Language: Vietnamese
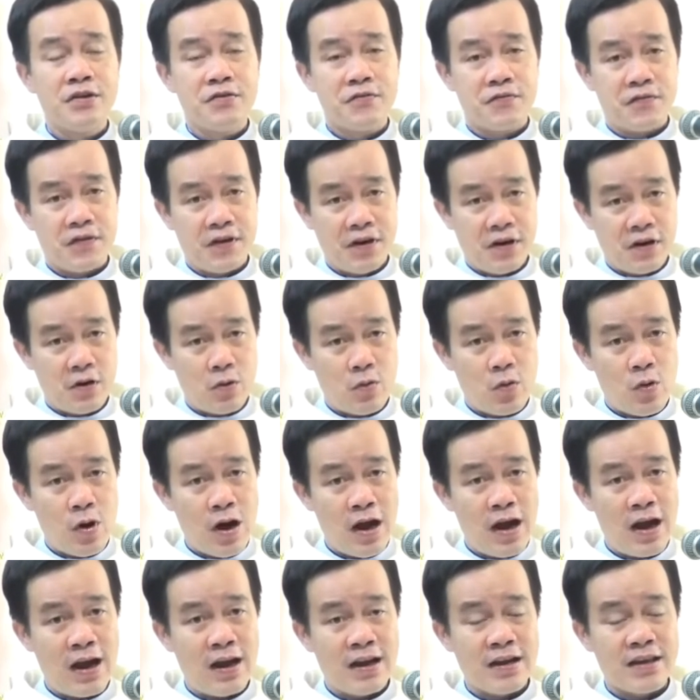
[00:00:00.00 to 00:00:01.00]
vượt
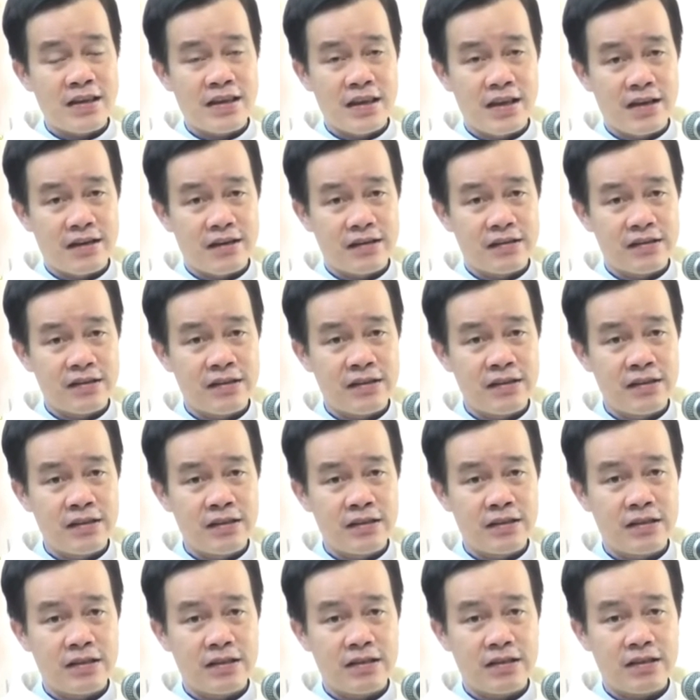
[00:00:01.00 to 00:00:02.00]
qua
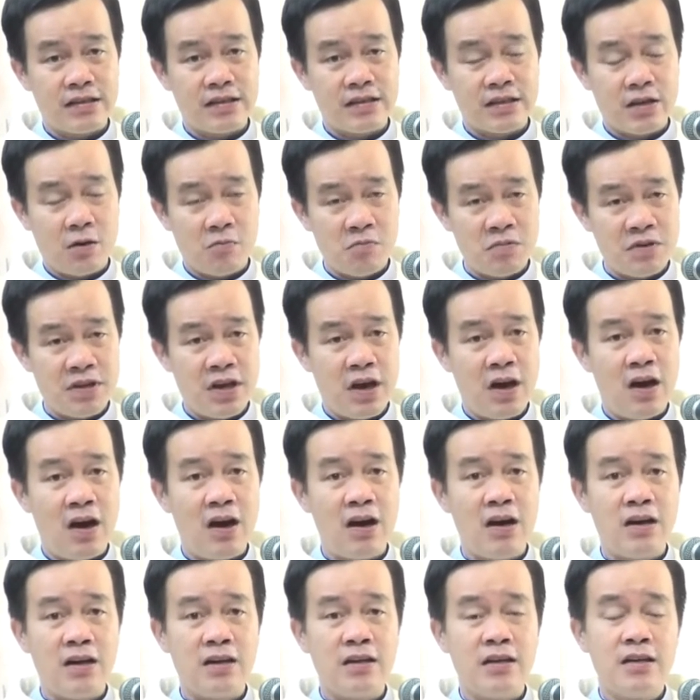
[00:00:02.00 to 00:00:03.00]
những sóng
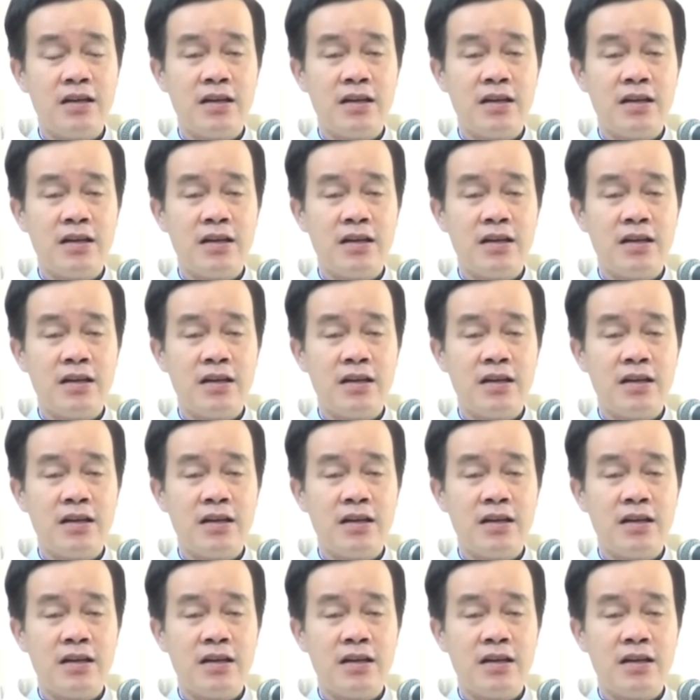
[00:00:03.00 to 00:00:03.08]
gió